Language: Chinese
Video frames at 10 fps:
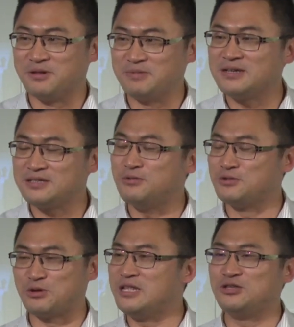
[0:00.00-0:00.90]
这这种
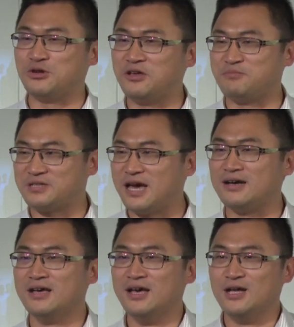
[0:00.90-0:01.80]
决定绝对不像
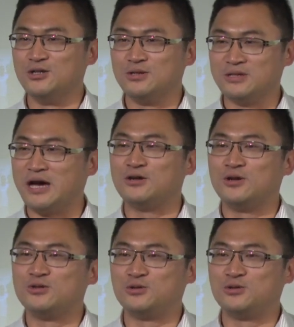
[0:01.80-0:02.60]
你要